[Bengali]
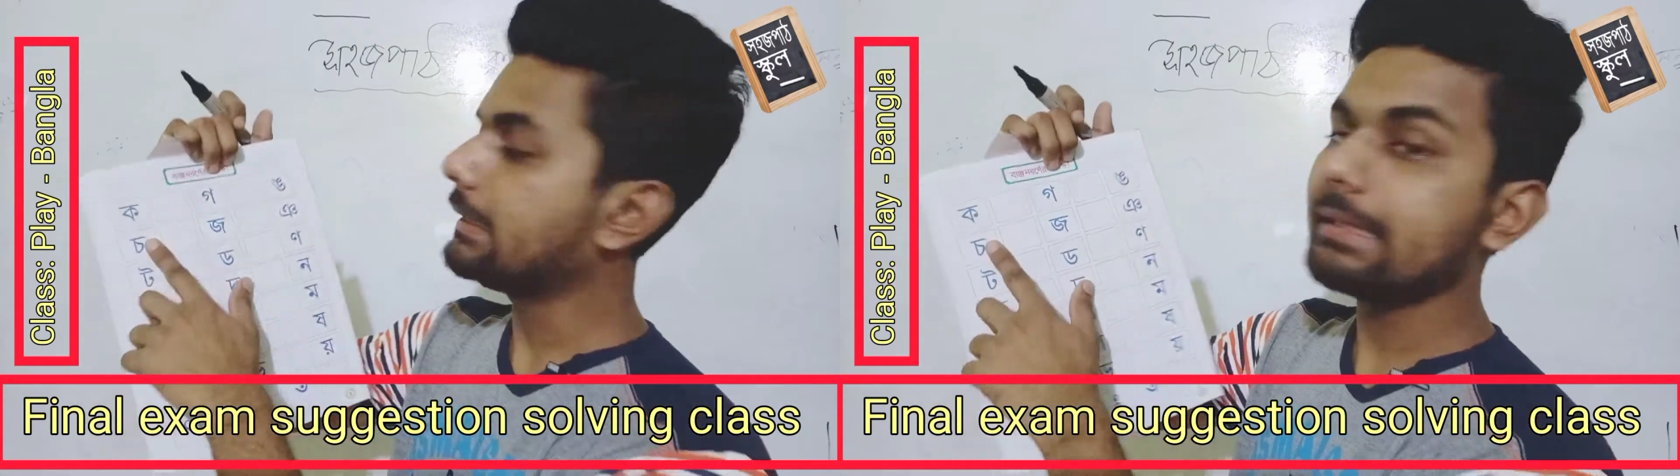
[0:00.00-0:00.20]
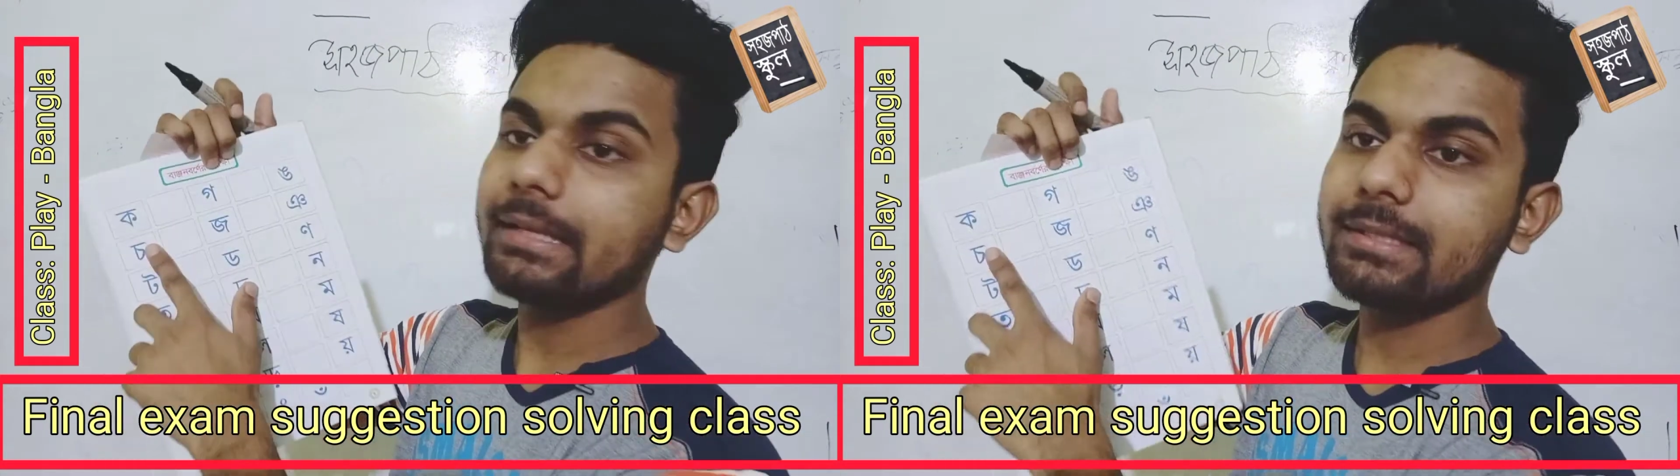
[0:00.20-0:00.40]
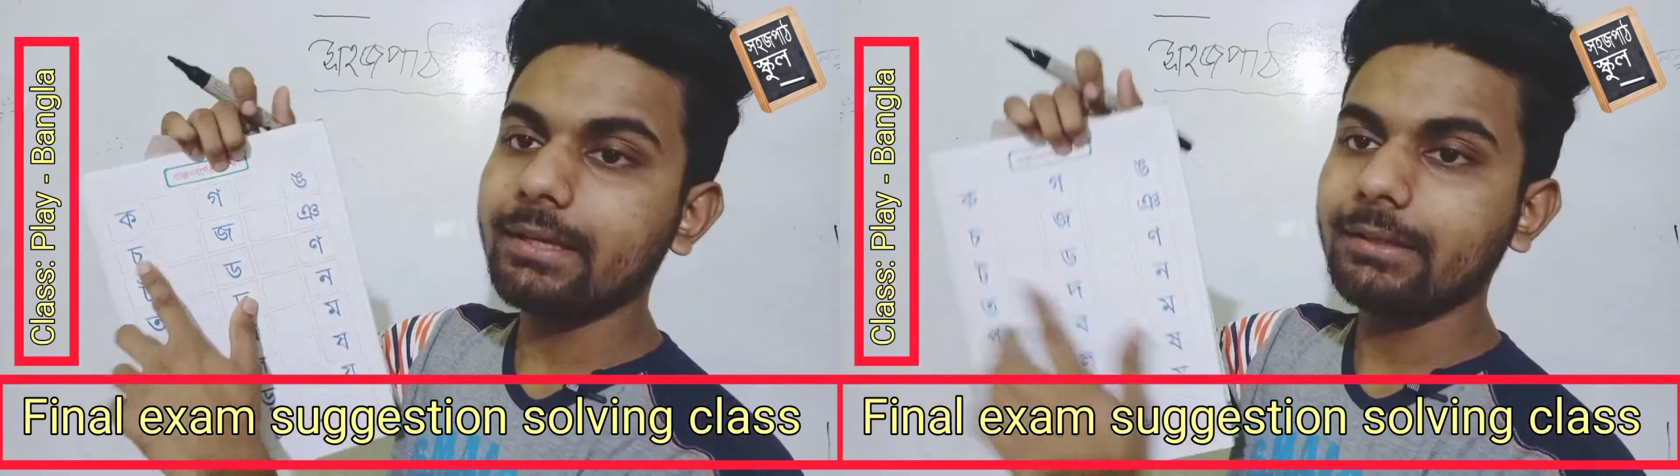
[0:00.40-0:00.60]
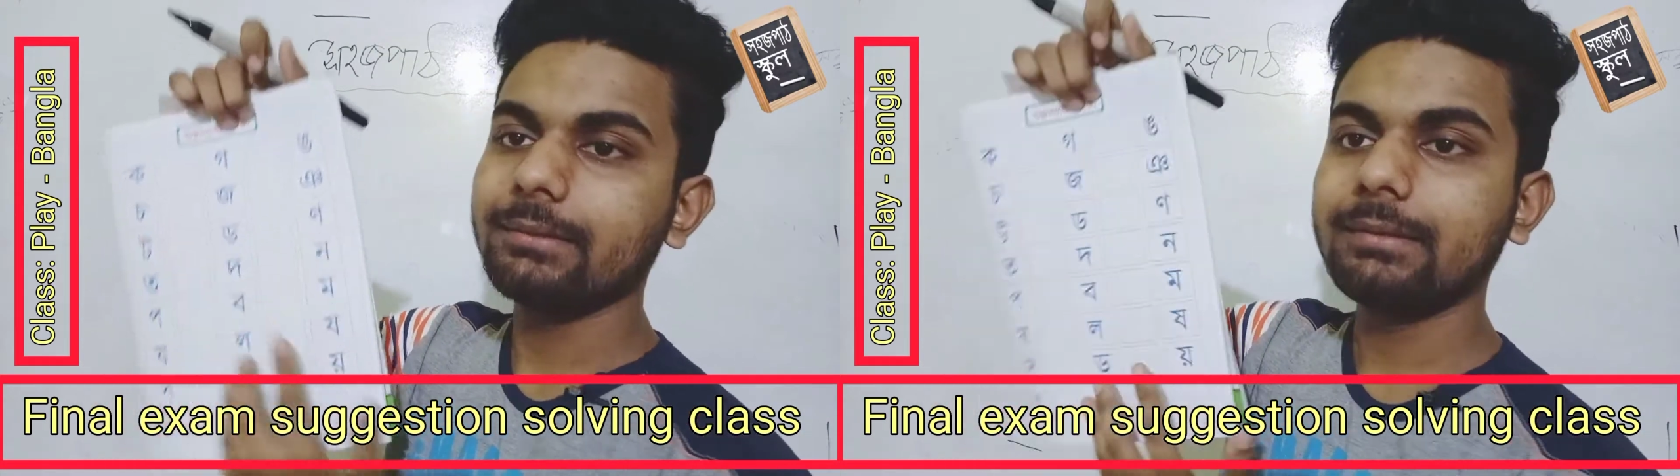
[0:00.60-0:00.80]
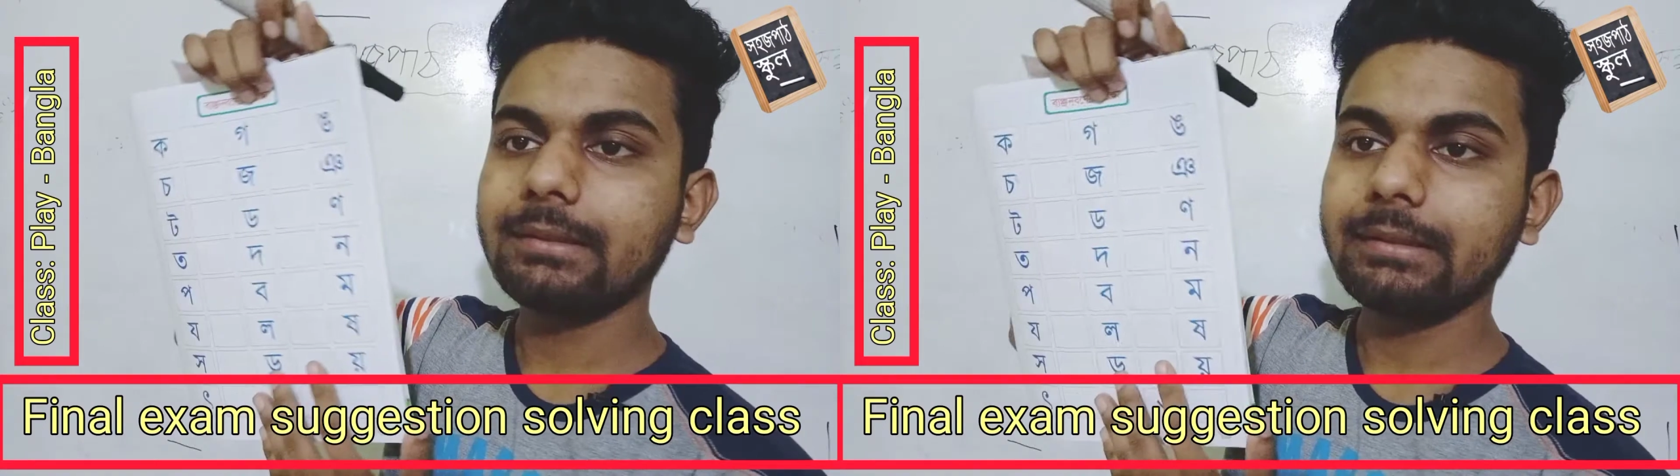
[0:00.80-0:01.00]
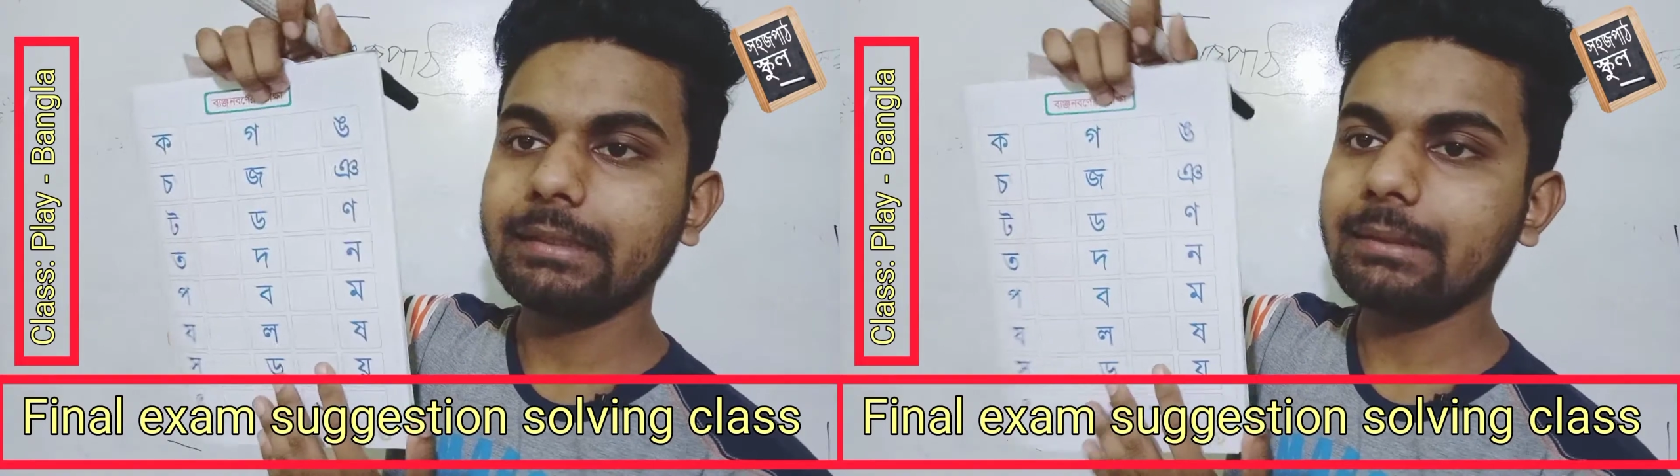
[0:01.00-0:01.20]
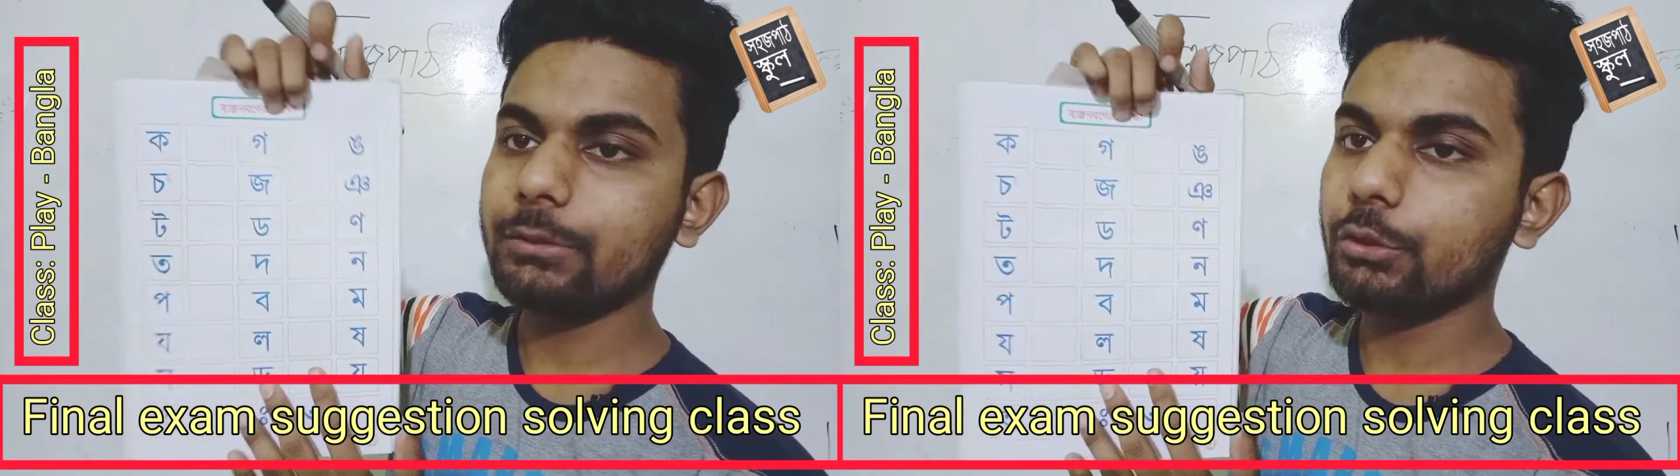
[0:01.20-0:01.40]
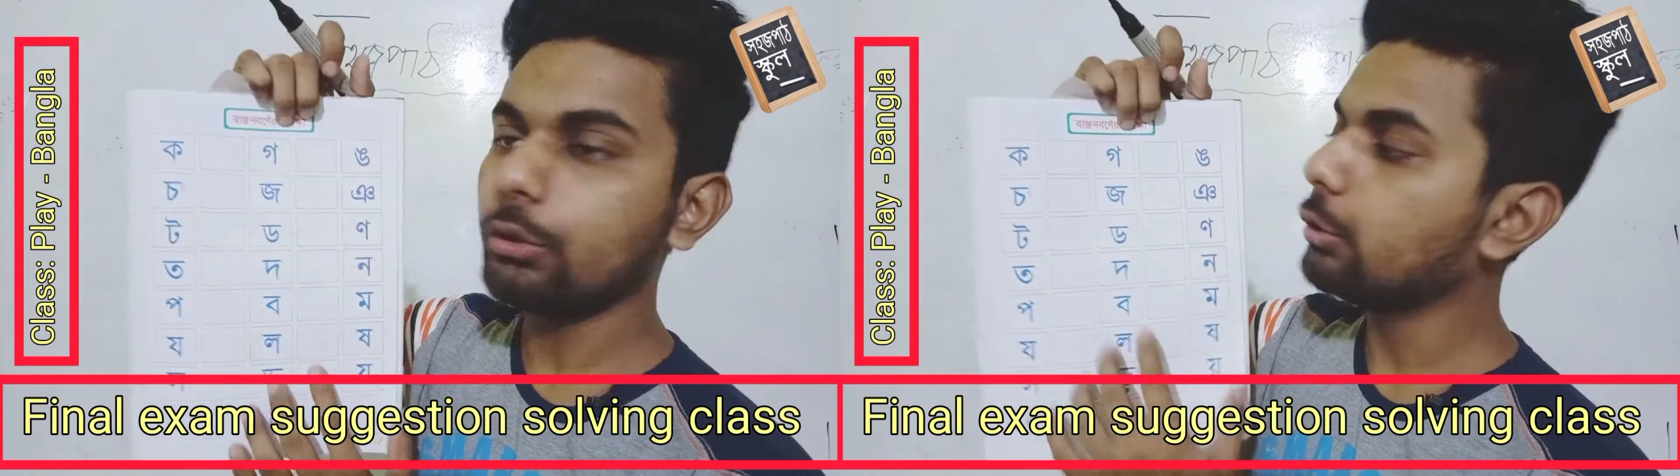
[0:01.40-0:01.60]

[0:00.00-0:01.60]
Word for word: কী দেয়া আছে দেখতে পাচ্ছ